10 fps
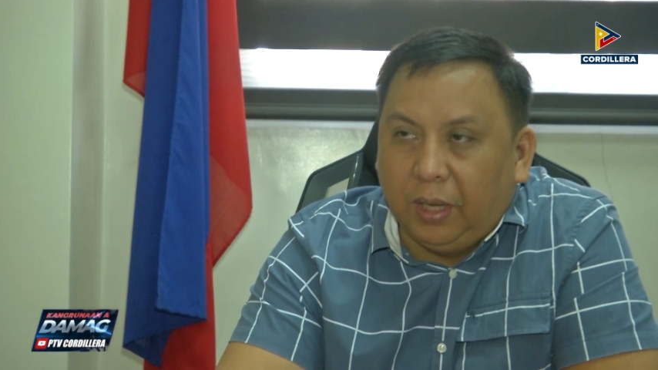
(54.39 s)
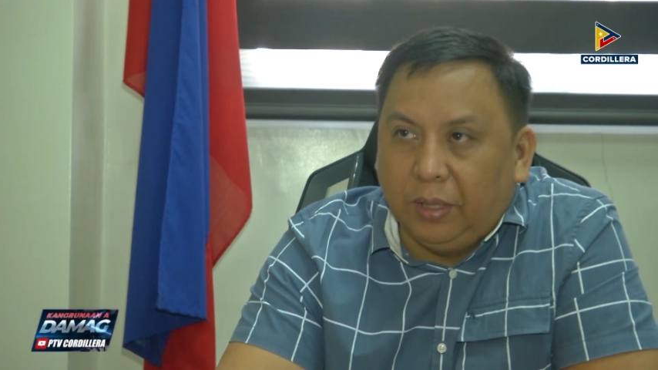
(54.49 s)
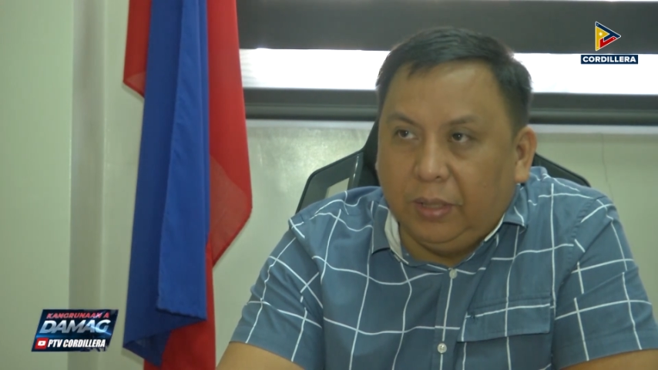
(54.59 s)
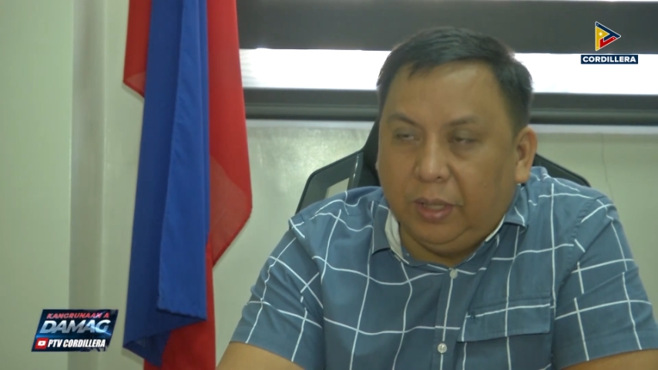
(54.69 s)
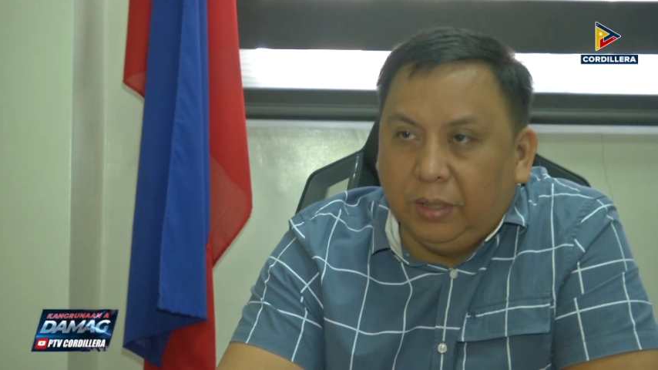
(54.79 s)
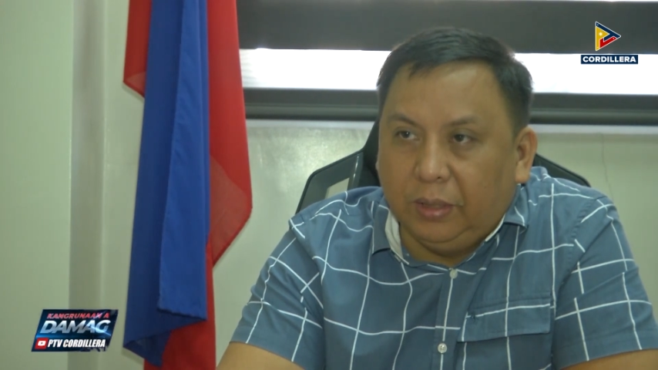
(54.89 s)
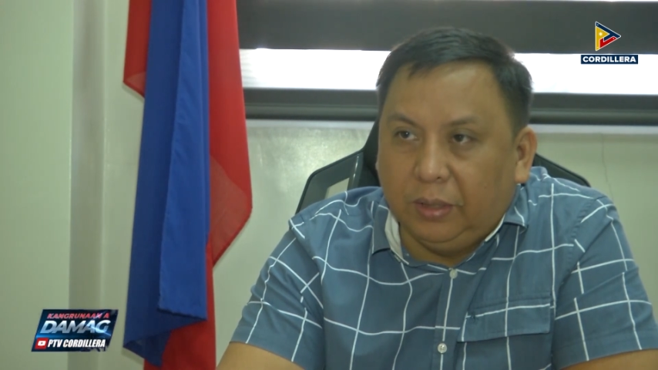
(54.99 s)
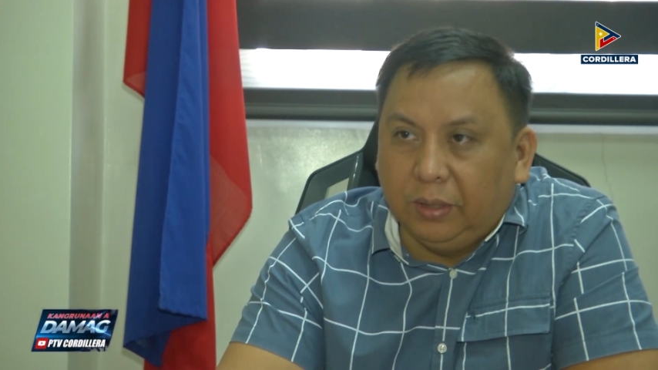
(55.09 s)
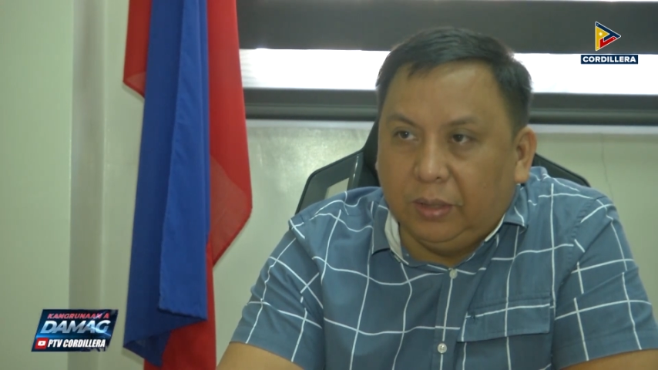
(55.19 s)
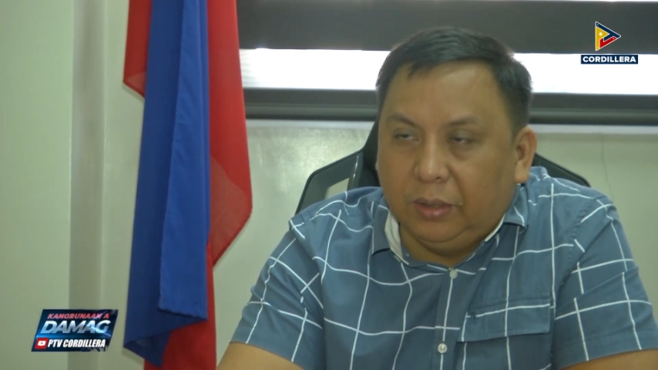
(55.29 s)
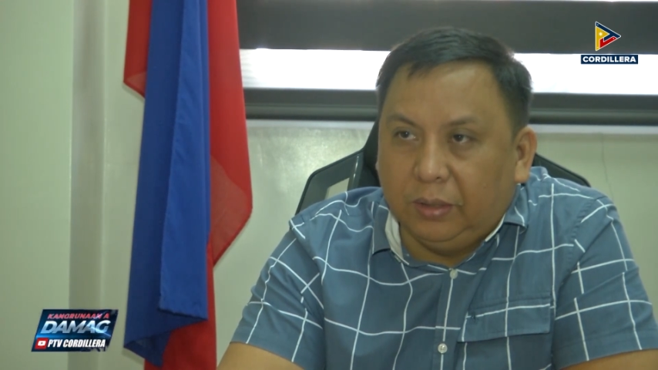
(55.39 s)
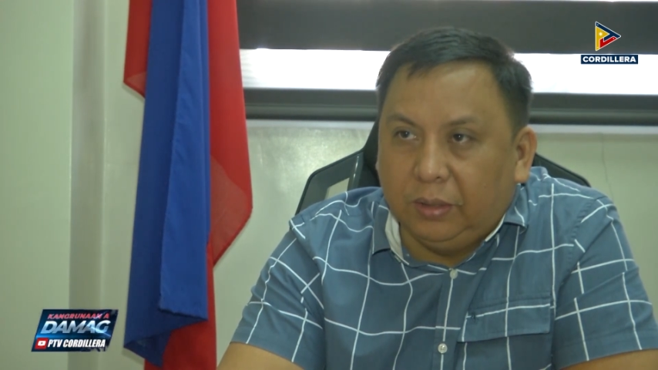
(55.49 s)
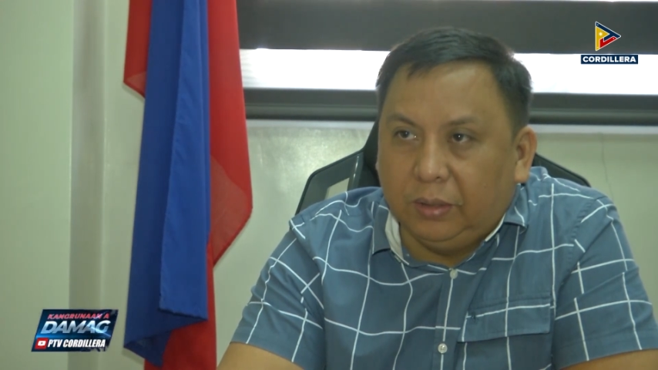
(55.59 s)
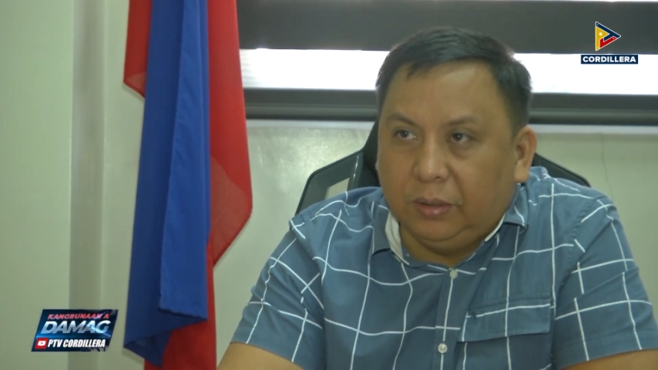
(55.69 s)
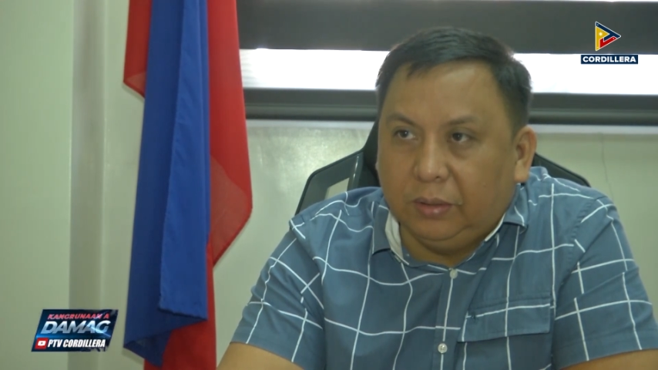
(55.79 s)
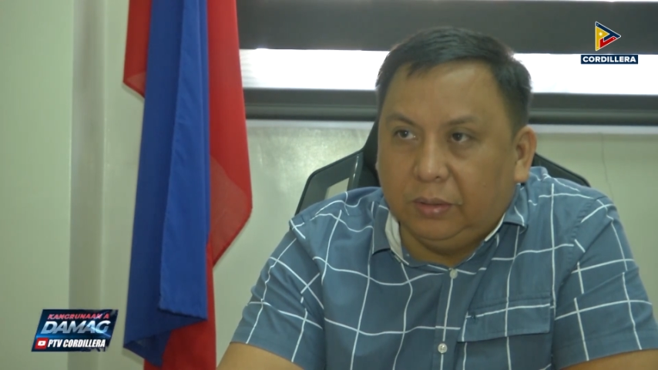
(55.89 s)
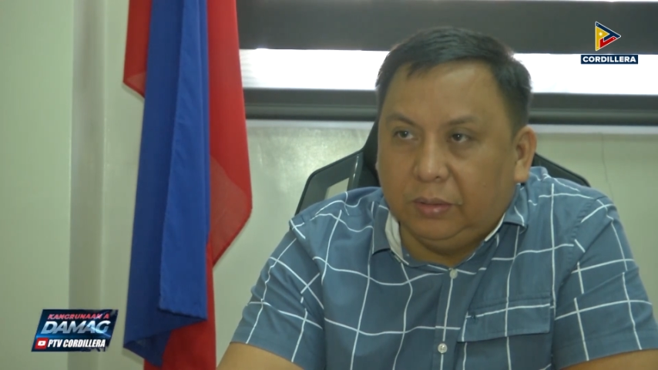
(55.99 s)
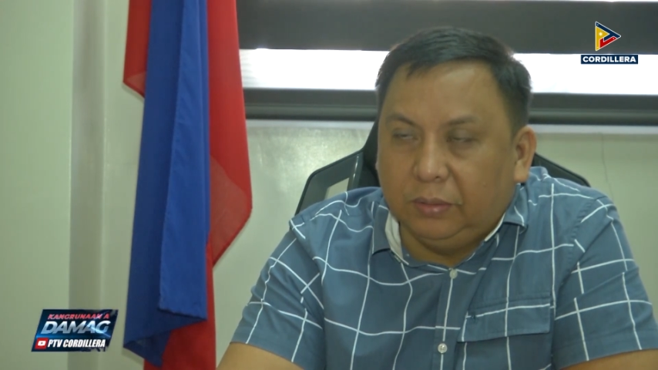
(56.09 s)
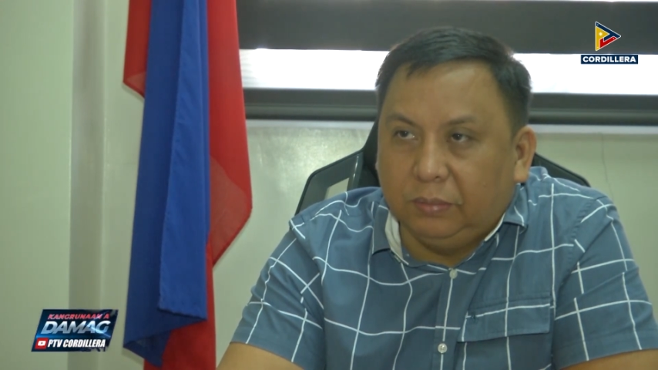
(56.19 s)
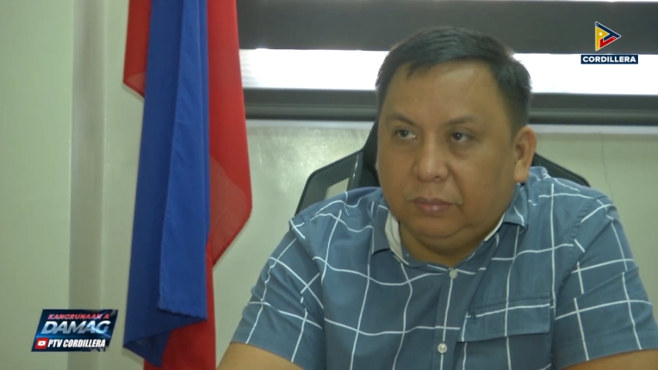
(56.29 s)
And then uh,
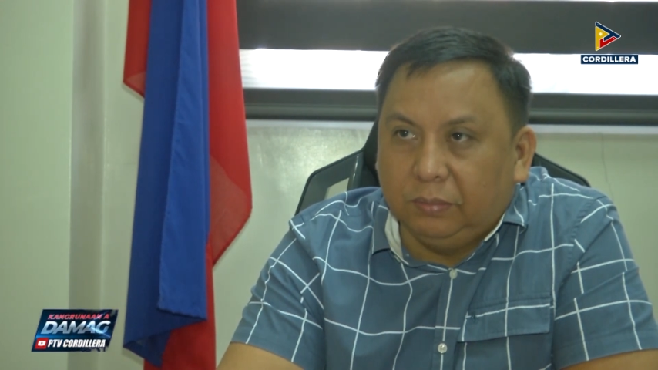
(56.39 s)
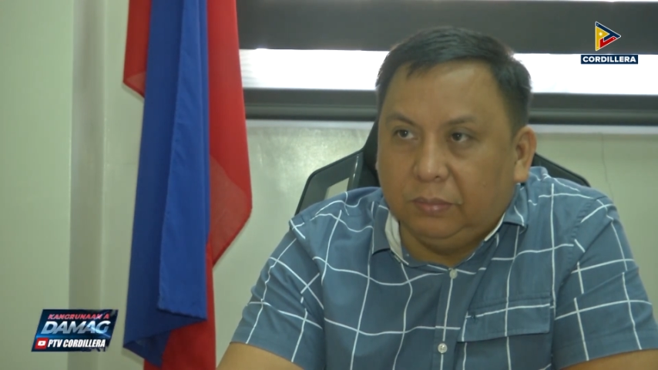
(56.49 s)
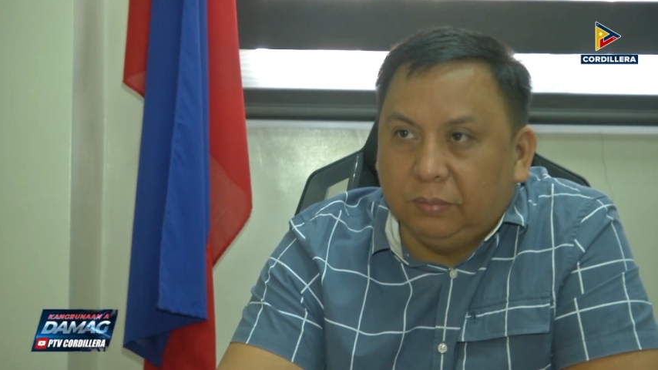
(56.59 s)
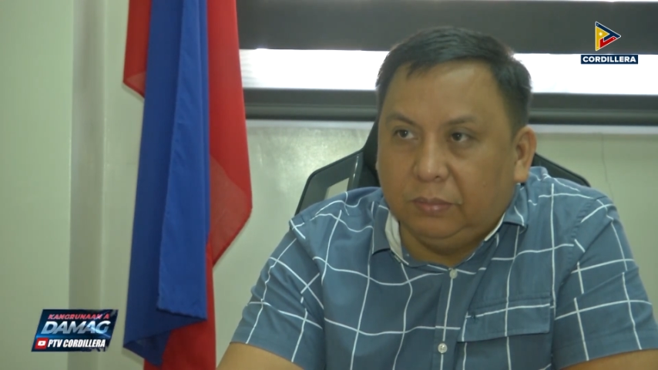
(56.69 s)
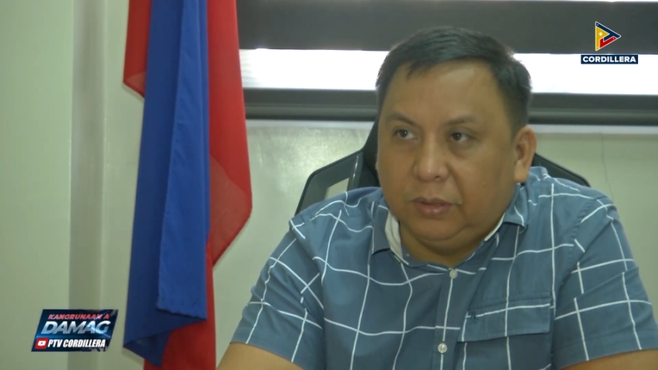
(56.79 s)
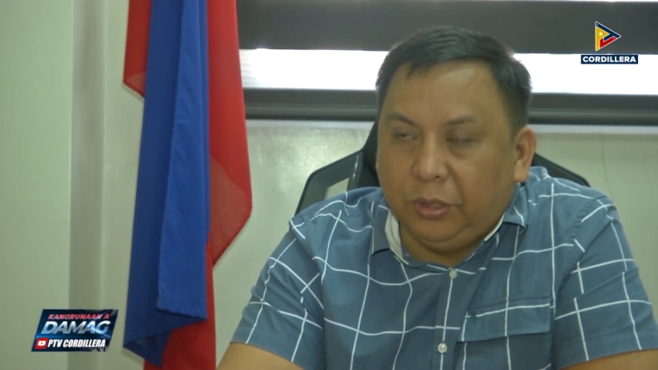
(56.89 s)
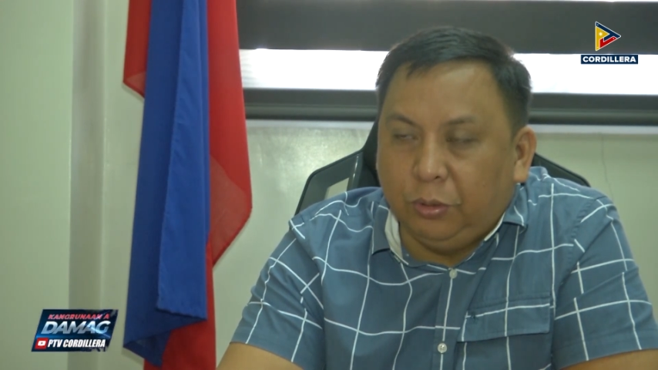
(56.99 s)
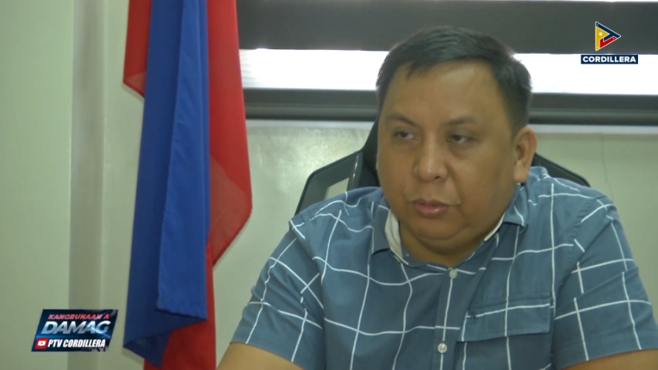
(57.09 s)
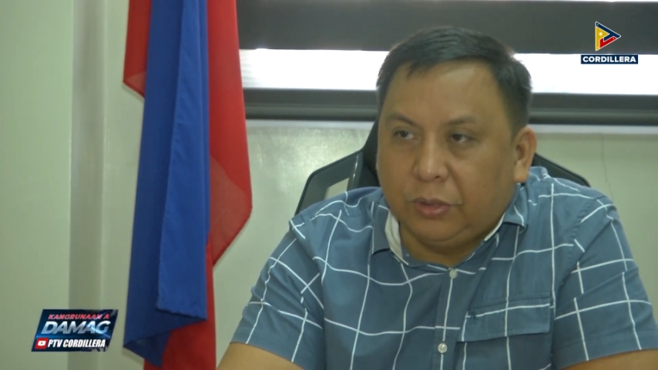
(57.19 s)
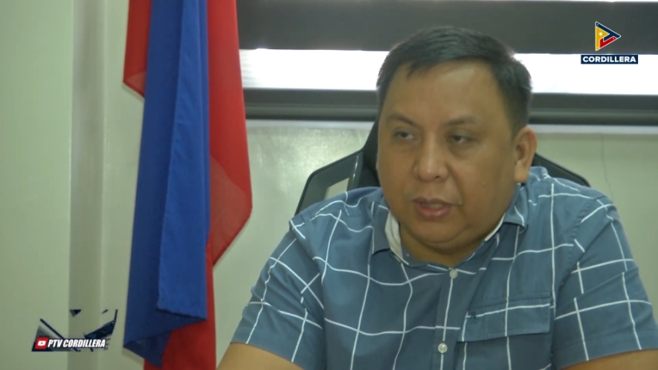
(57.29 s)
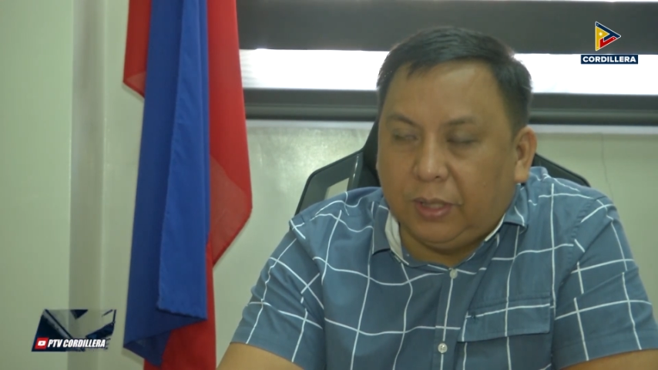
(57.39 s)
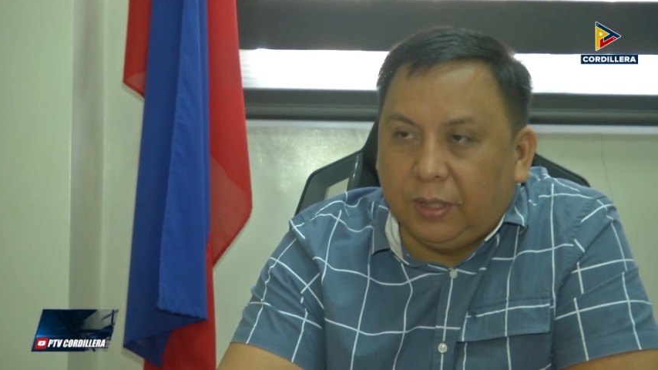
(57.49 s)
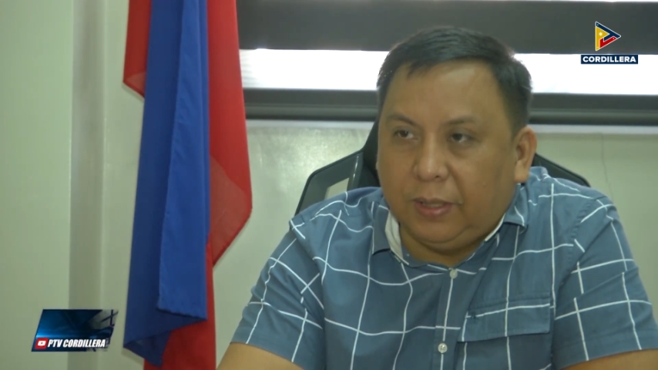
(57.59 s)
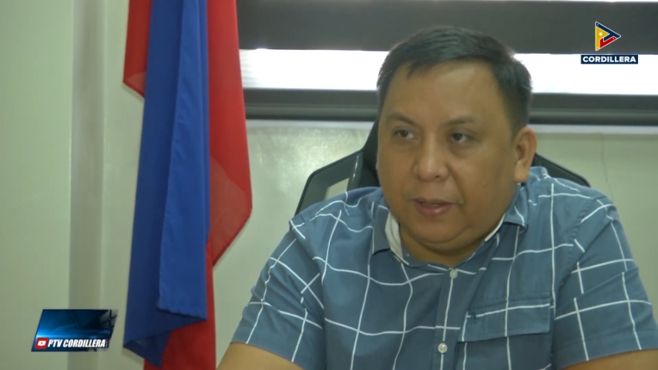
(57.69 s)
yung sa